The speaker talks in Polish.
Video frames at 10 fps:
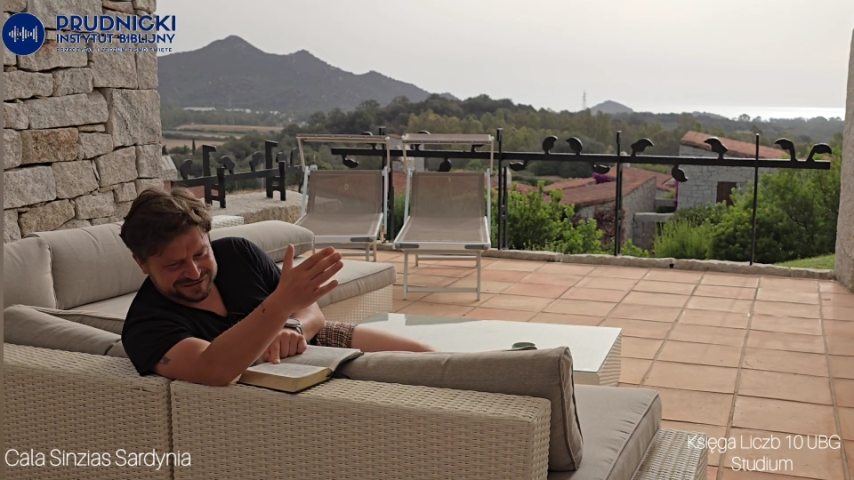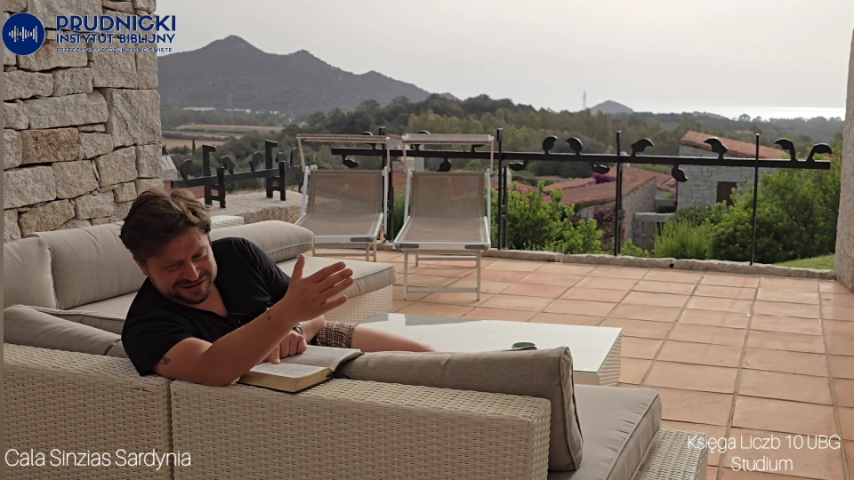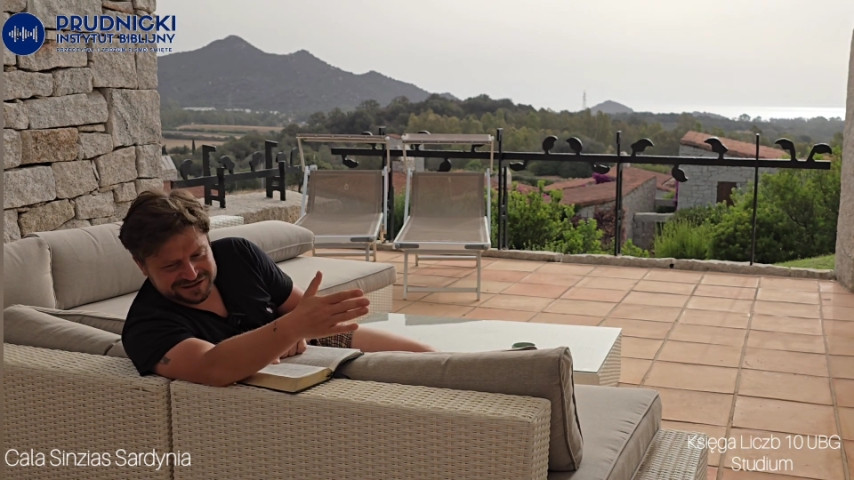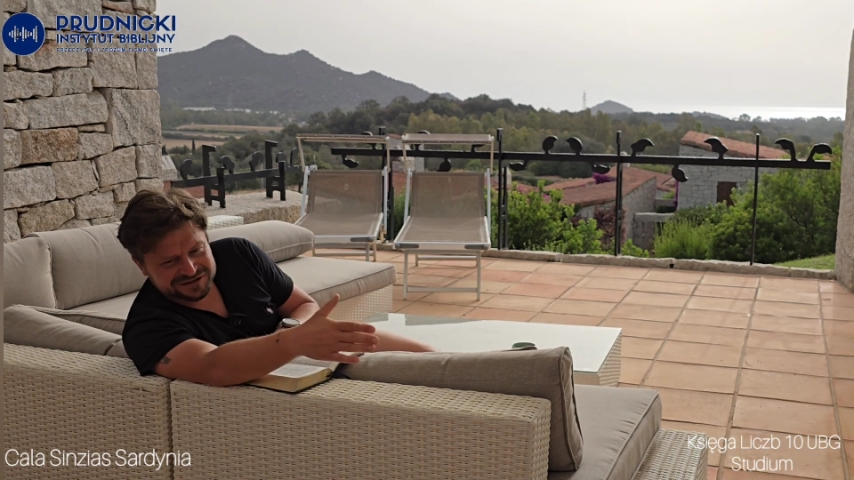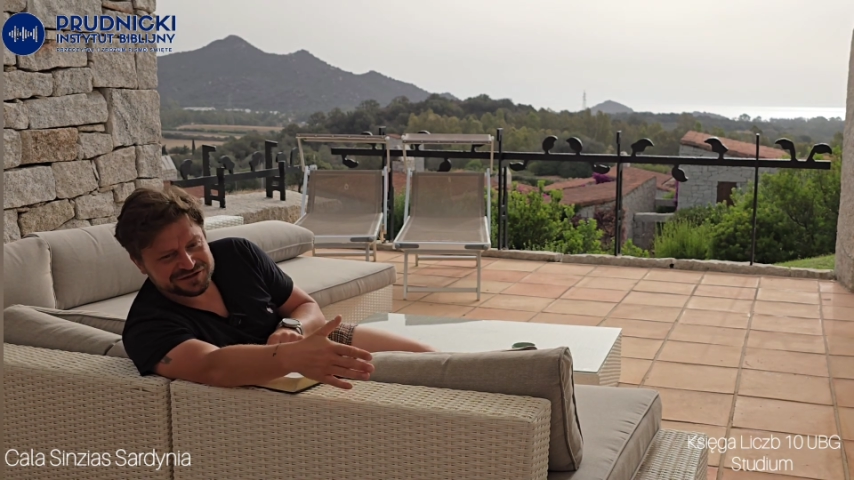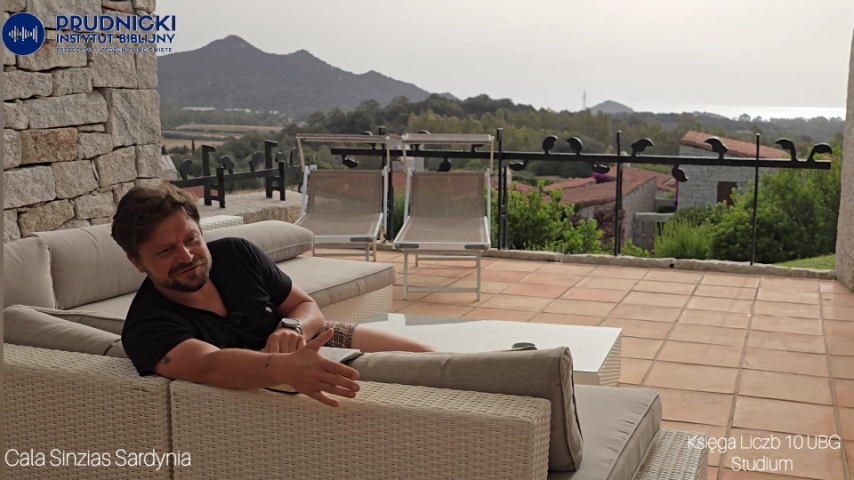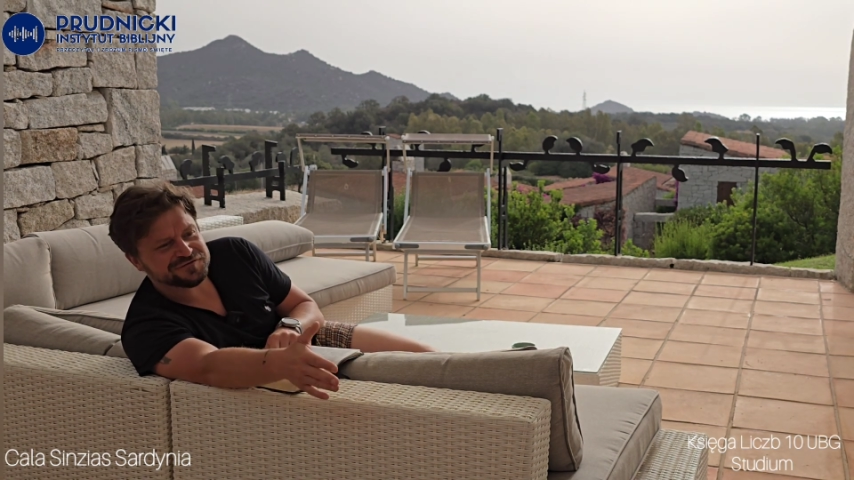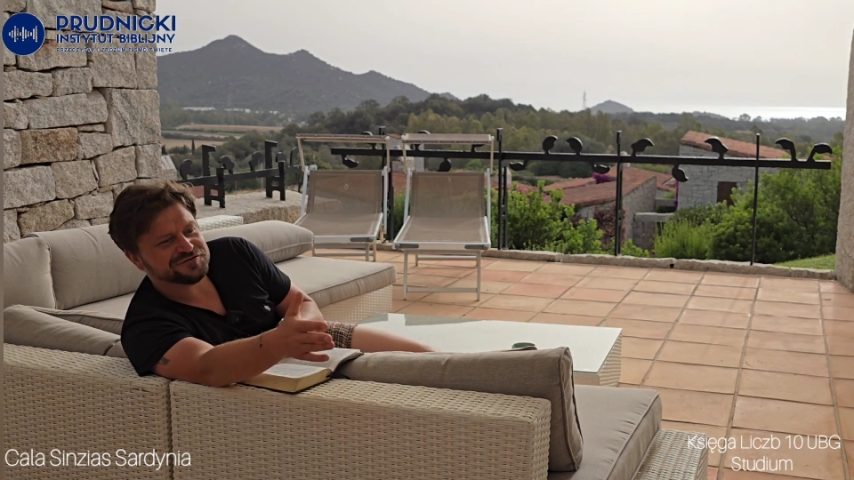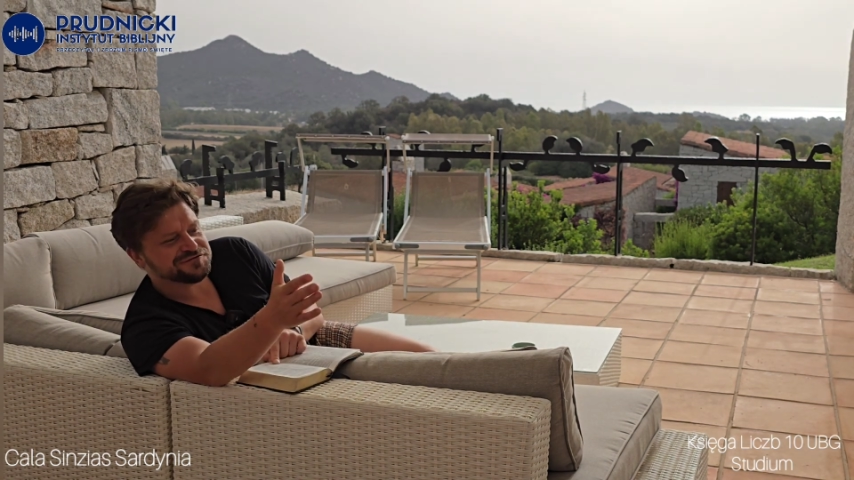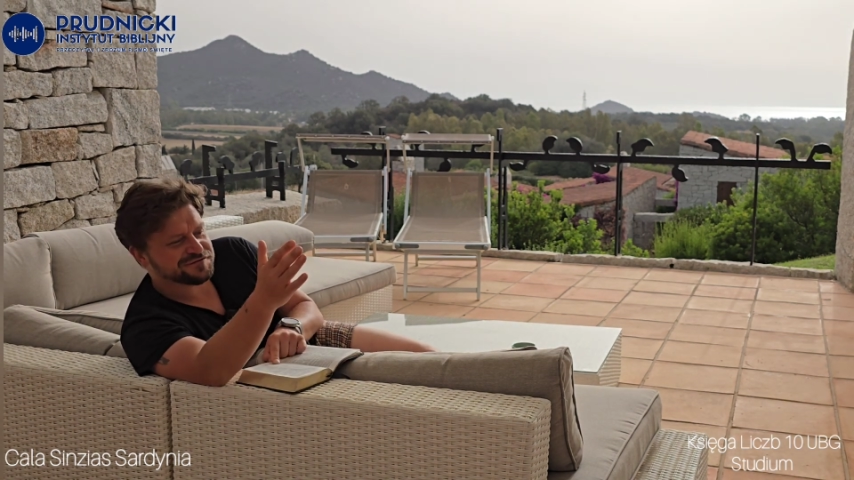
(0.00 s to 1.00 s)
naczelników
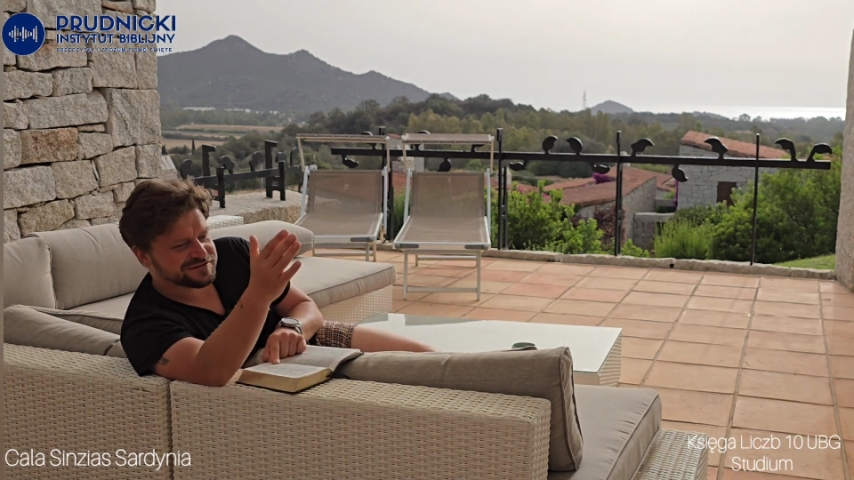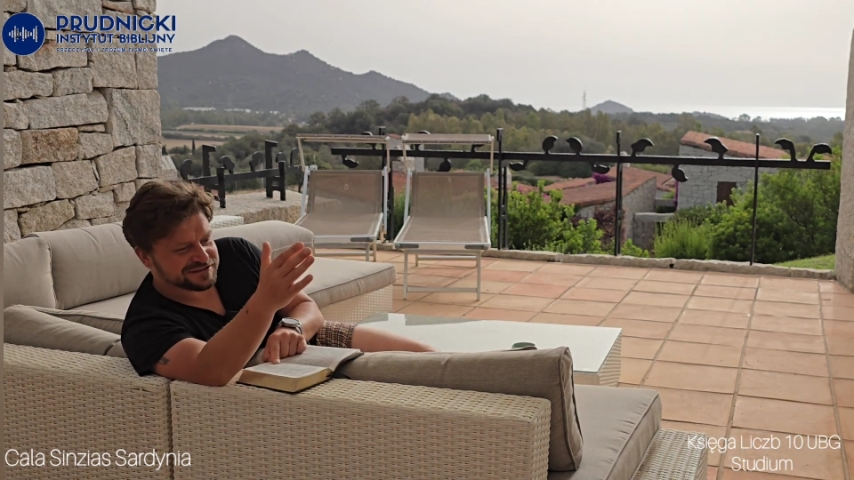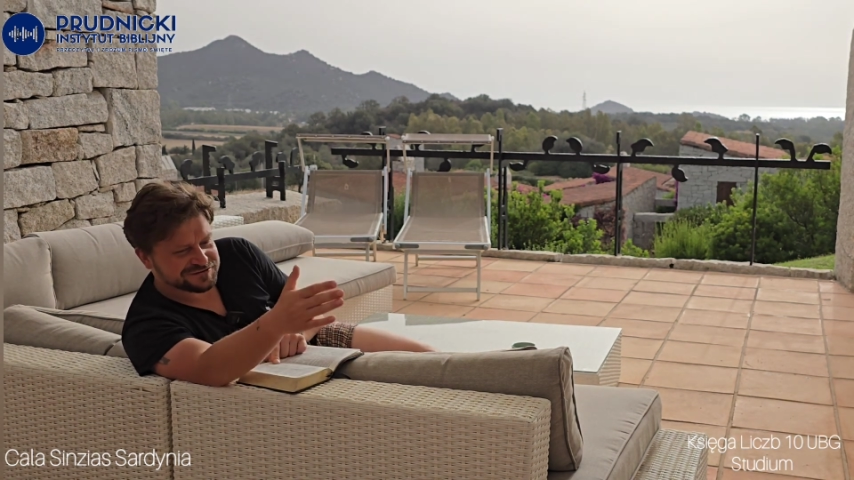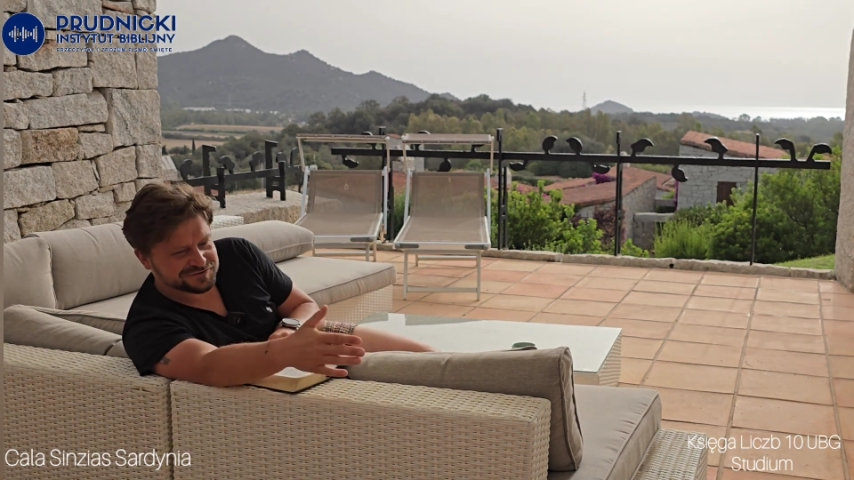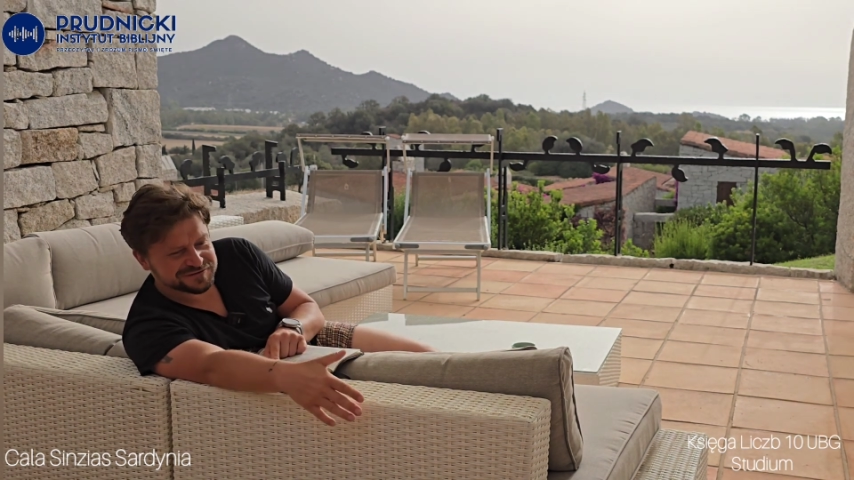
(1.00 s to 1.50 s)
ludów, sędziów,